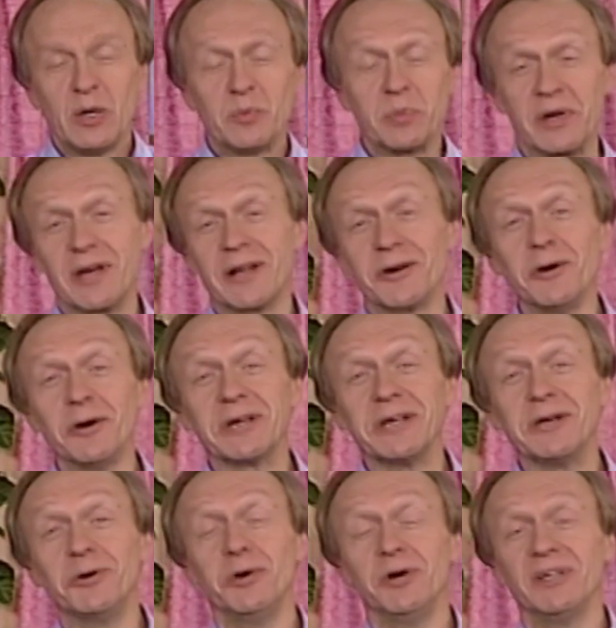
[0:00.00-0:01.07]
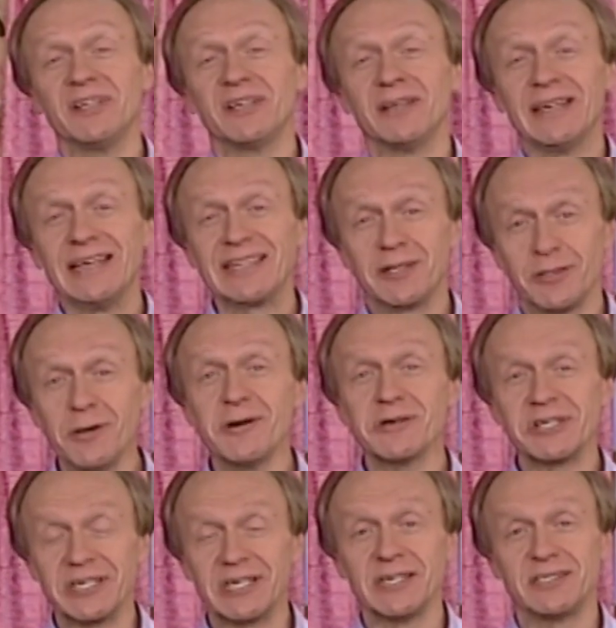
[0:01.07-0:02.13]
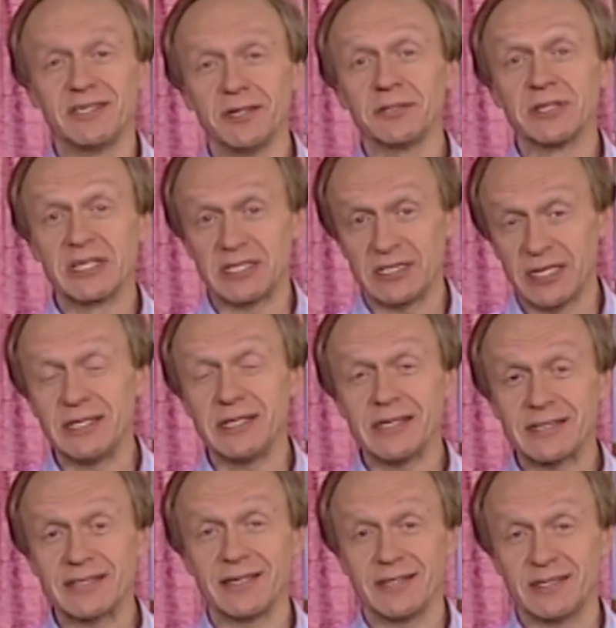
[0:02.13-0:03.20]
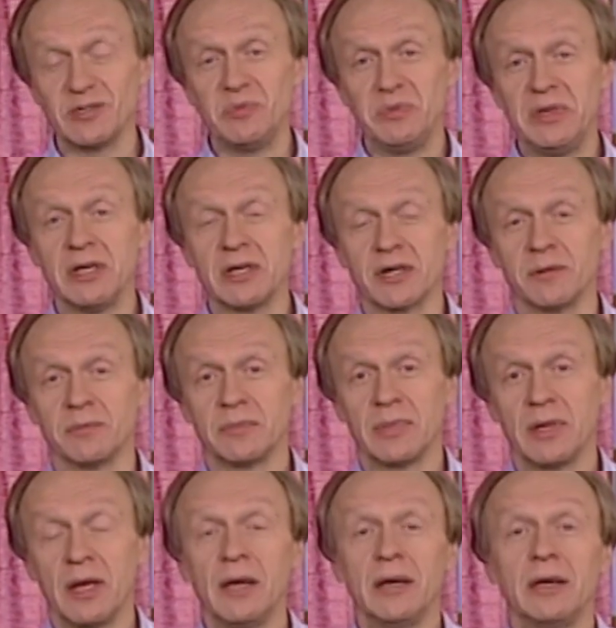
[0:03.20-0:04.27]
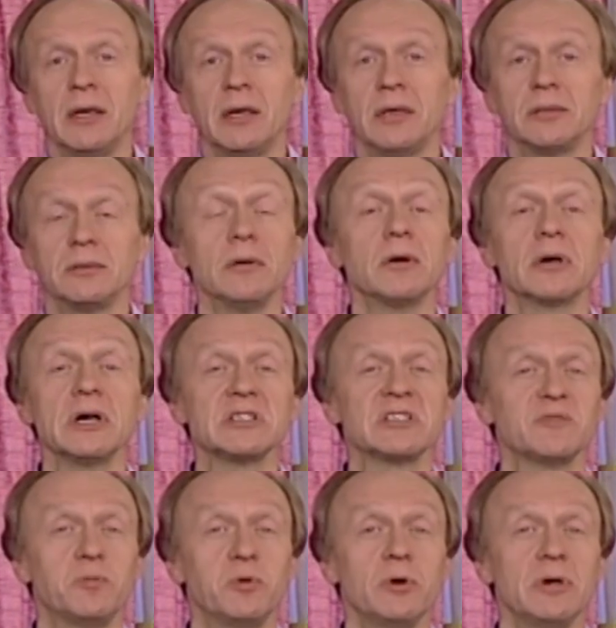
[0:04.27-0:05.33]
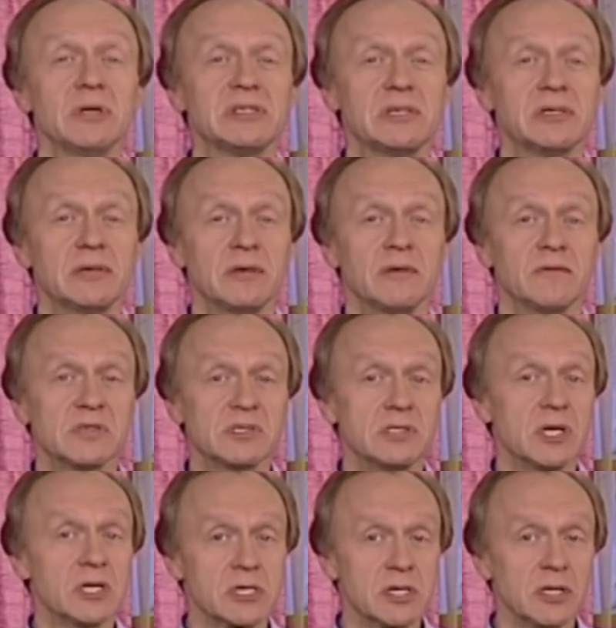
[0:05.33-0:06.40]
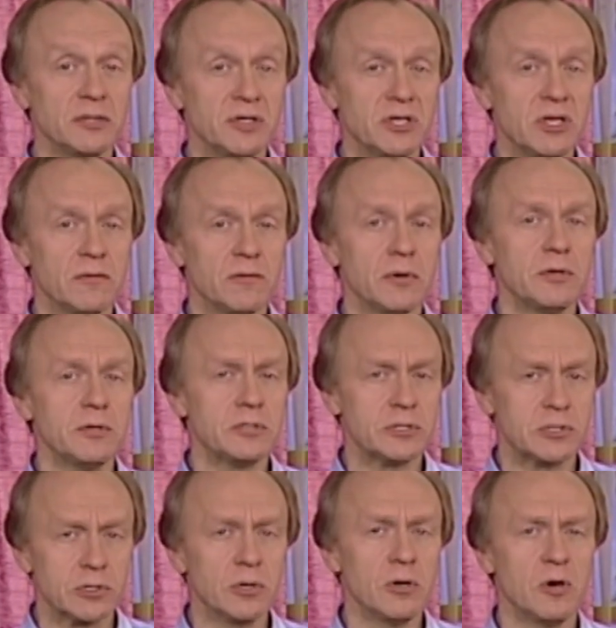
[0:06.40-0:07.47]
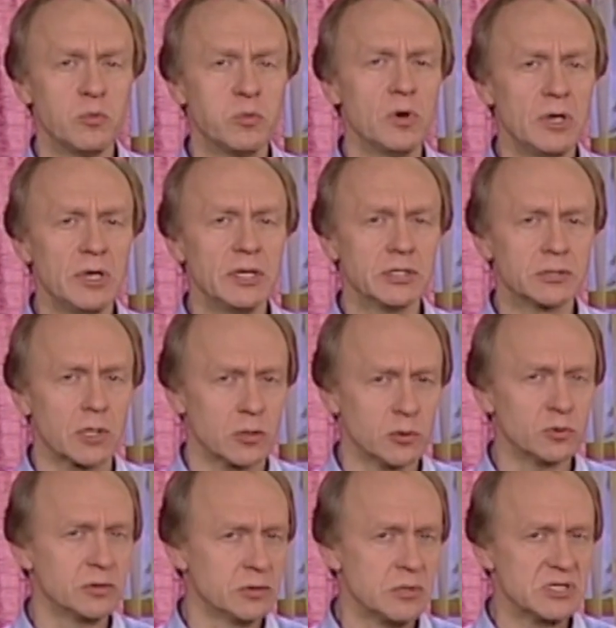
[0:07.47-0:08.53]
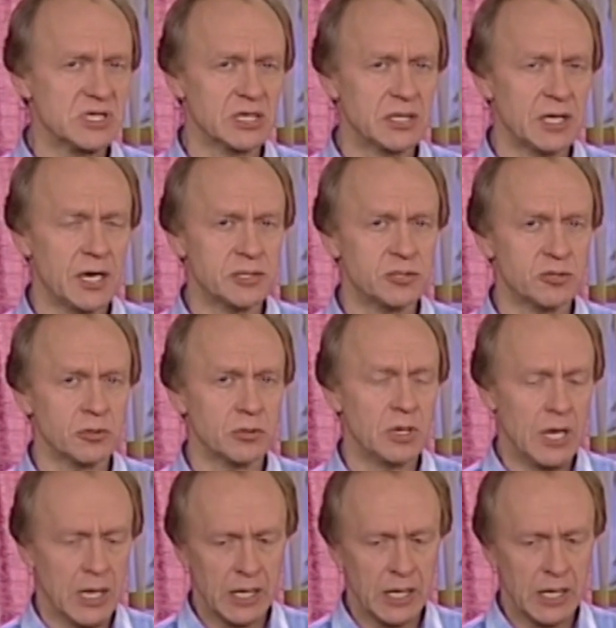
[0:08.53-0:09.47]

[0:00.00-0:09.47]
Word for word: Пророк Иона тоже хотел насладиться этим миром, но Господь возложил на него еще более трудную задачу.